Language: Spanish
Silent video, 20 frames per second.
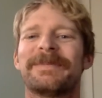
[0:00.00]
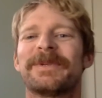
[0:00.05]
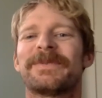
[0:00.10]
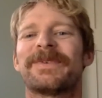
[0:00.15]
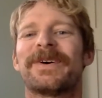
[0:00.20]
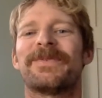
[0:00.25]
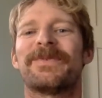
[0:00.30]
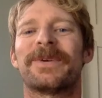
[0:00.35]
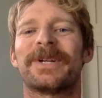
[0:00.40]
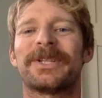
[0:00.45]
mis
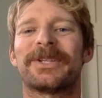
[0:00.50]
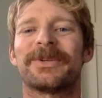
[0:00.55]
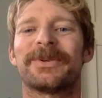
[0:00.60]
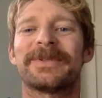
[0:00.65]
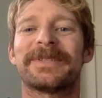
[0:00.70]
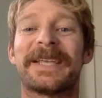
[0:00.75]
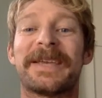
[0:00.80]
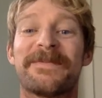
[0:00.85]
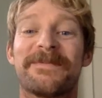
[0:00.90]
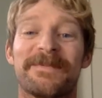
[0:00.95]

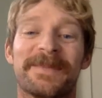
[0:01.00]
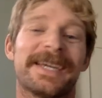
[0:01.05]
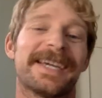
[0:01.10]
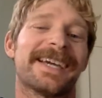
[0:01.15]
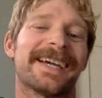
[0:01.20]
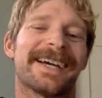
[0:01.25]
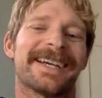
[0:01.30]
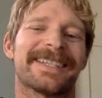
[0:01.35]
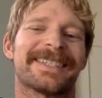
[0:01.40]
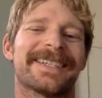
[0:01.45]
favoritos de mi
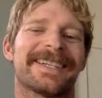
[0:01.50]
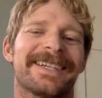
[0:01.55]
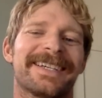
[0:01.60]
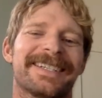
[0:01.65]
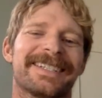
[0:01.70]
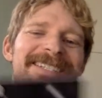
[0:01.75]
casa,